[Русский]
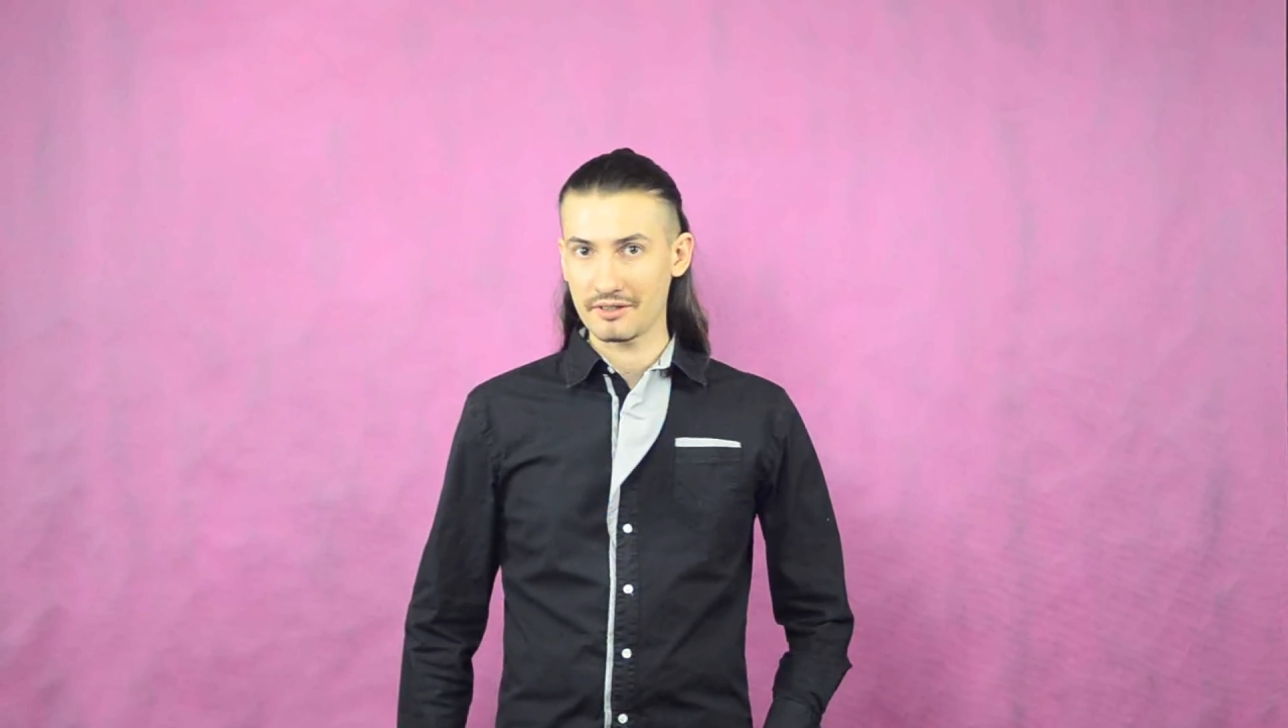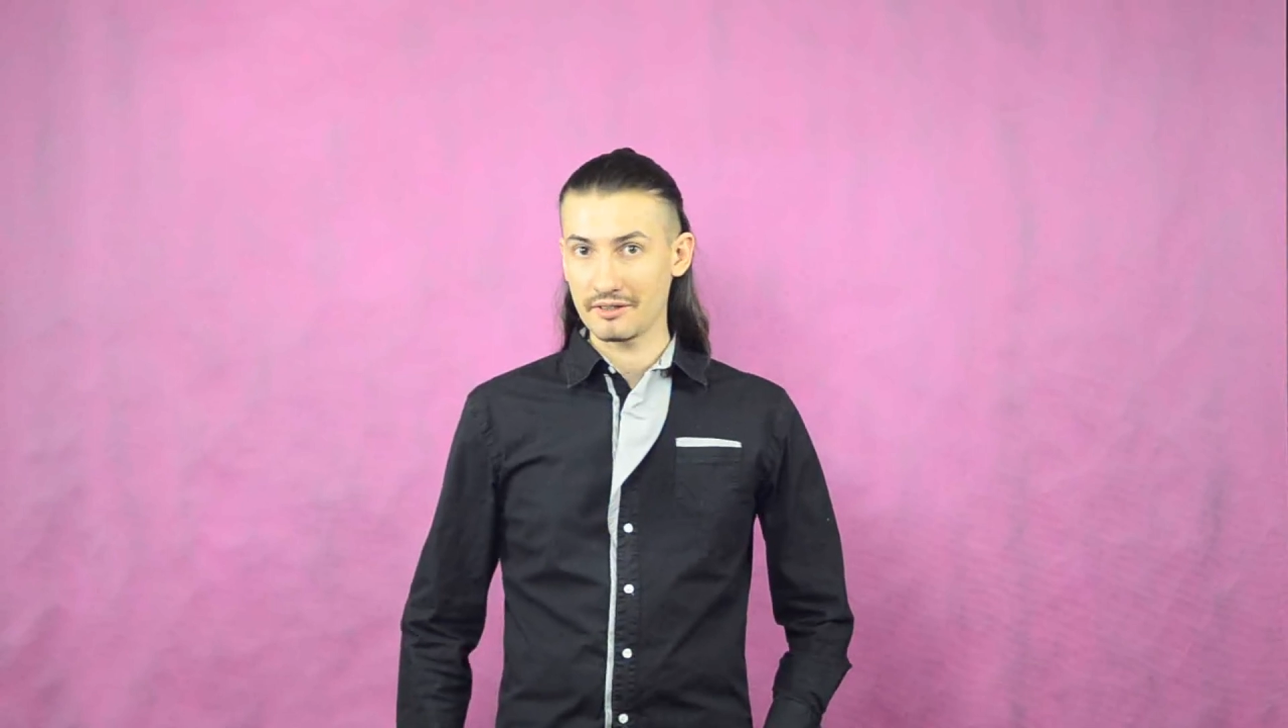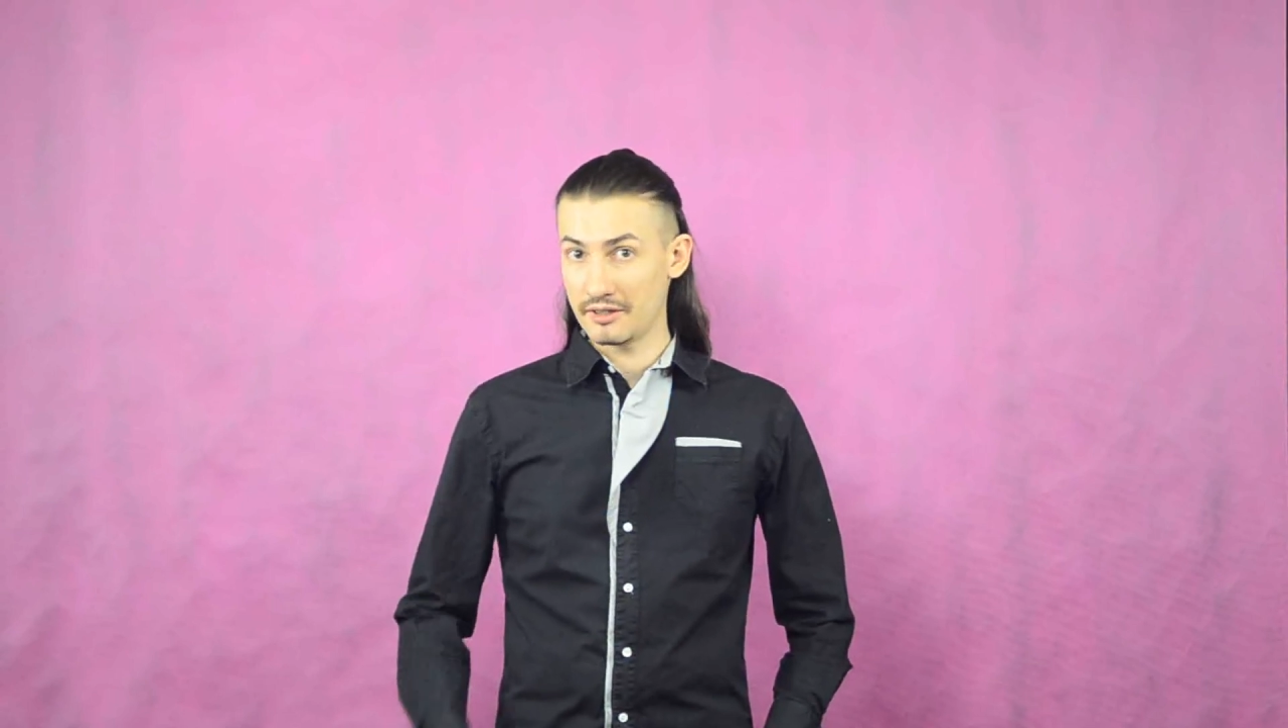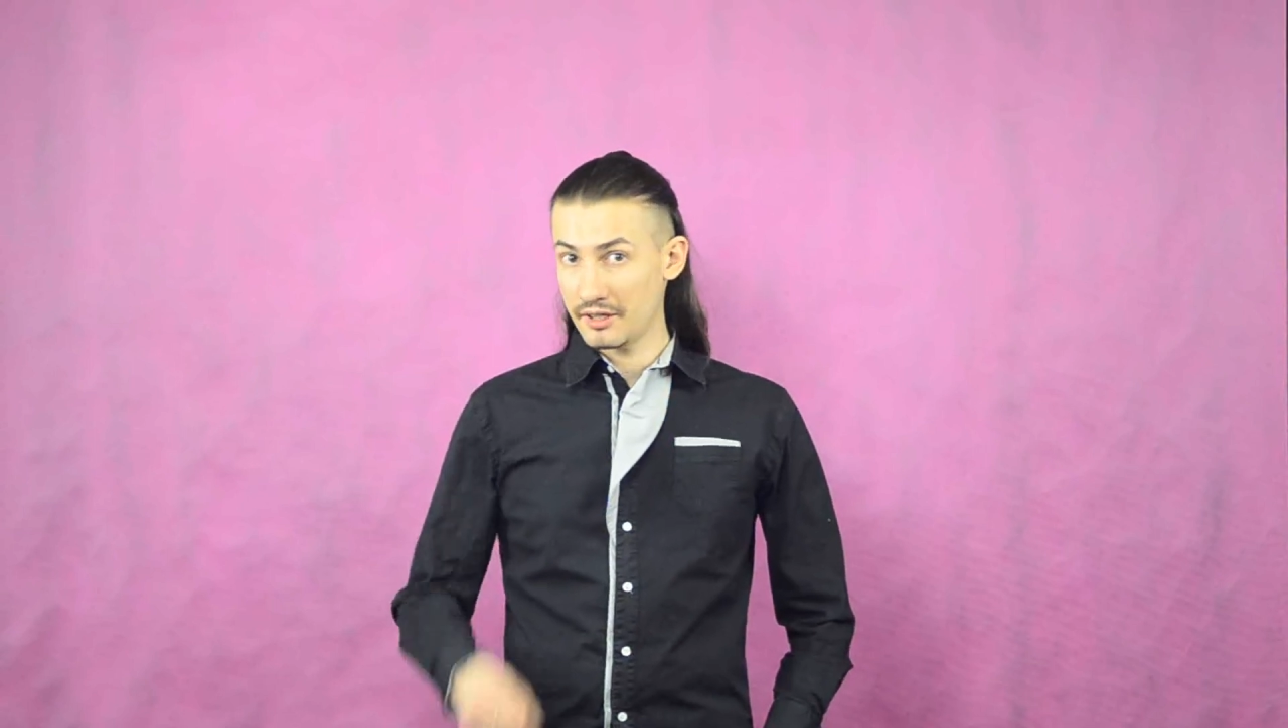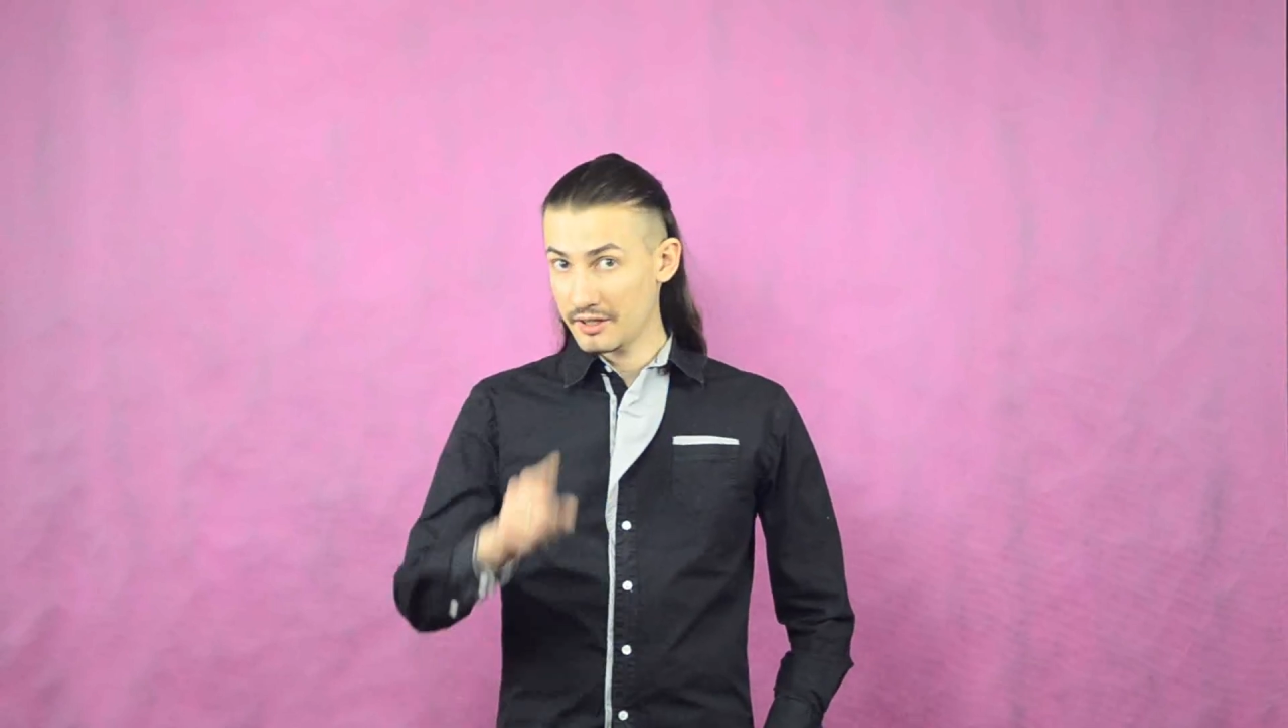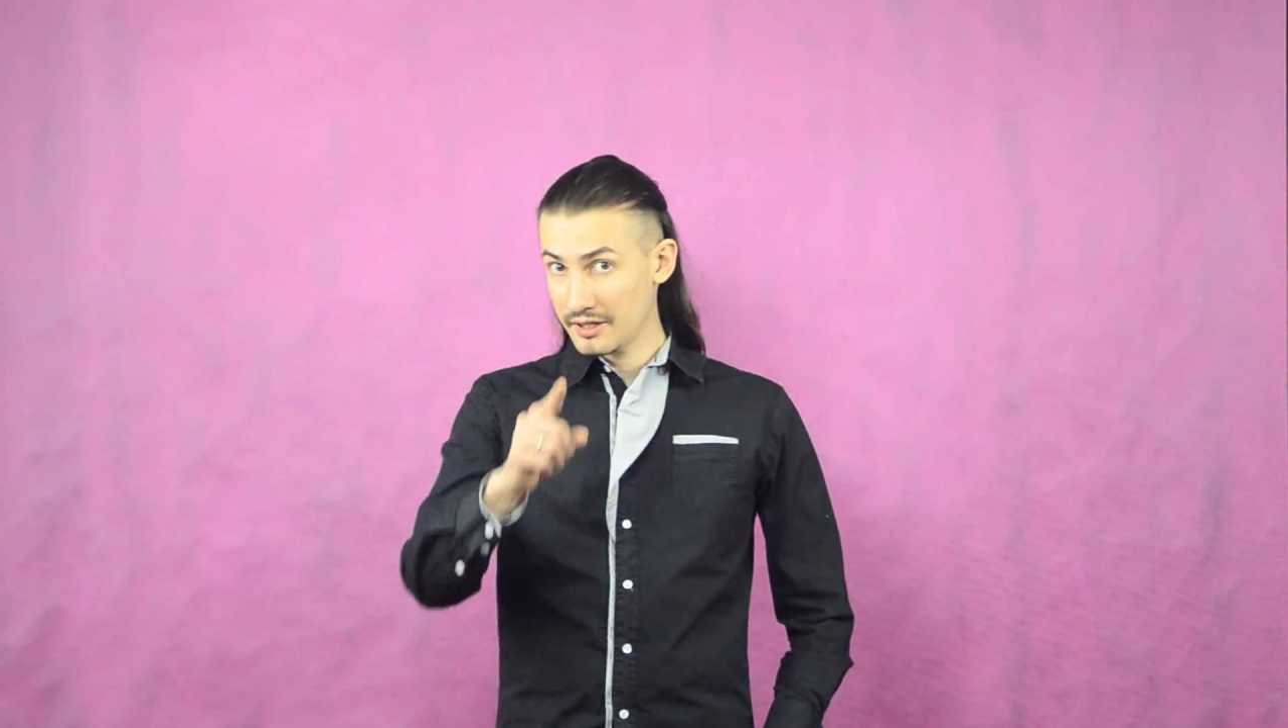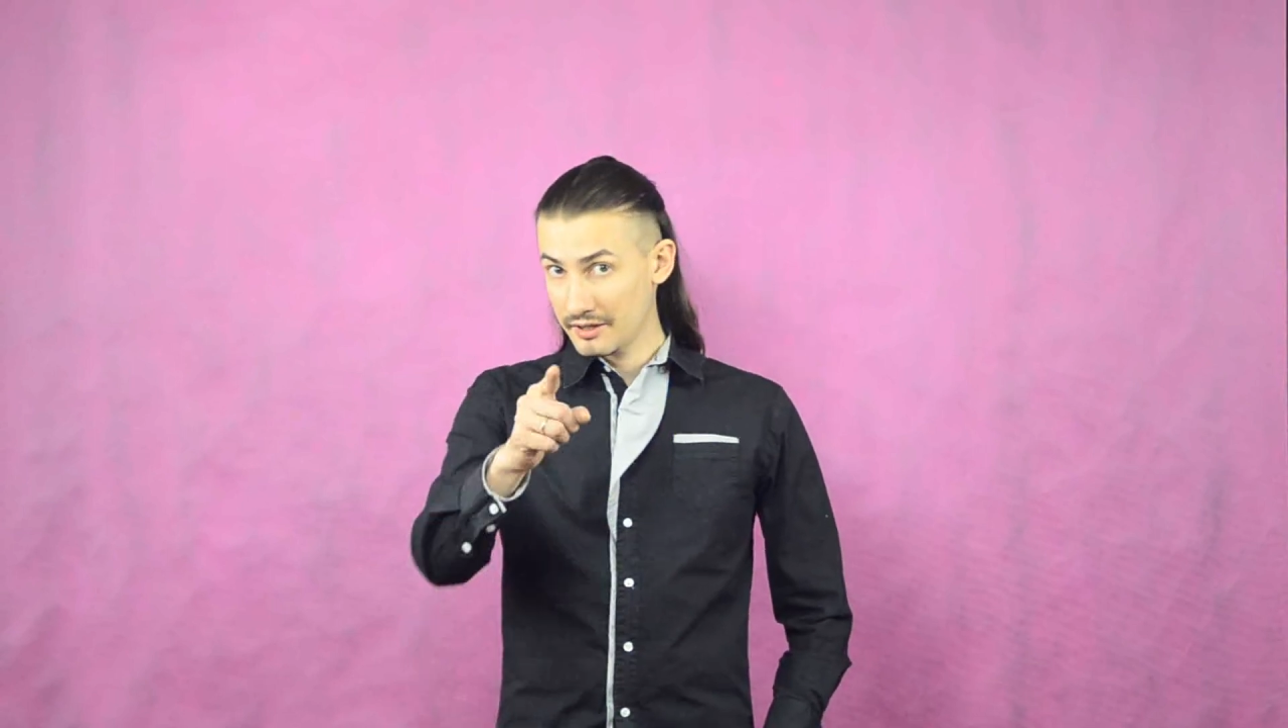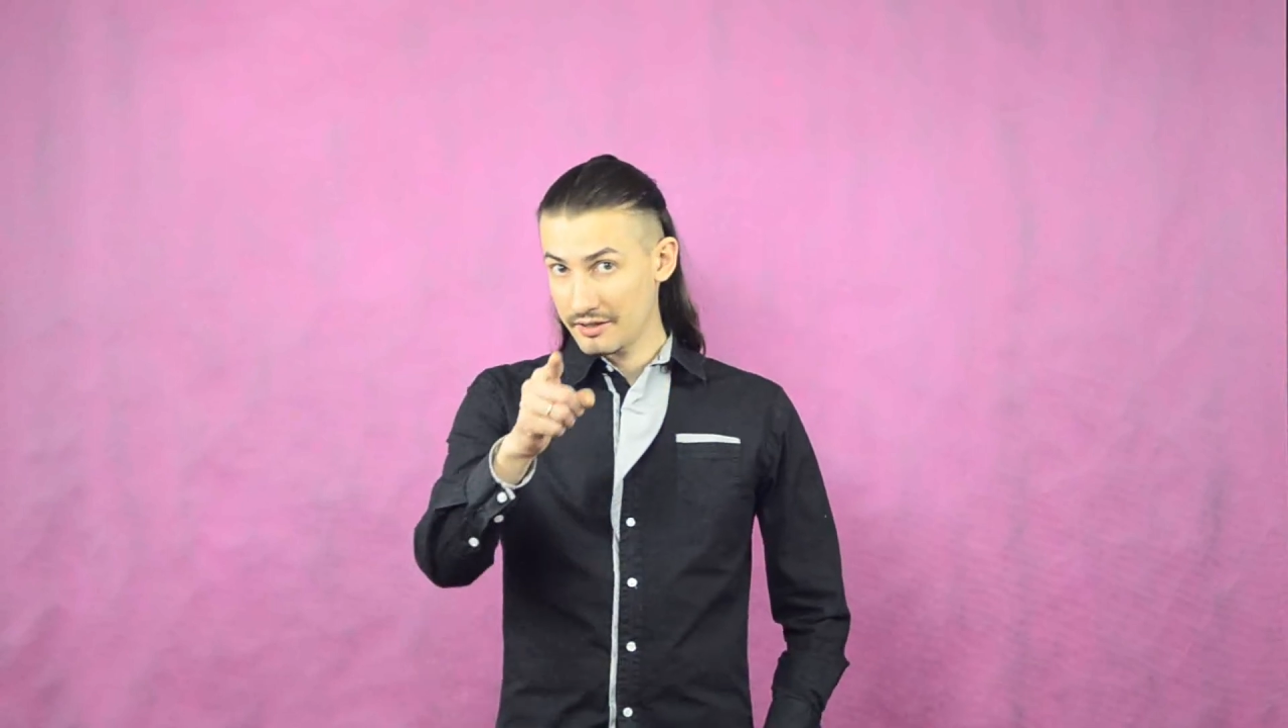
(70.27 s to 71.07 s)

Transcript: Да-да,